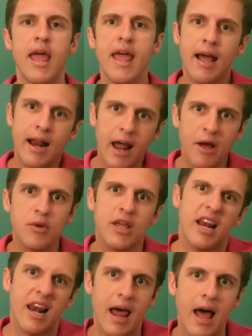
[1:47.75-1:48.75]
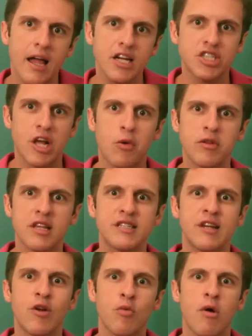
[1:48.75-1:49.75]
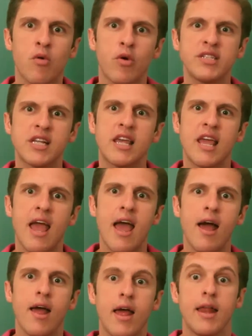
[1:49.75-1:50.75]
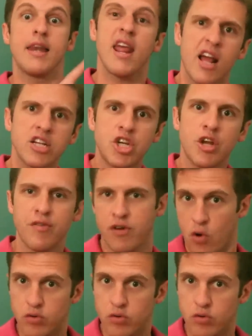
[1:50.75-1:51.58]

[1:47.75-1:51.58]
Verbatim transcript: é claro que lá está acontecendo alguma coisa que é negativa.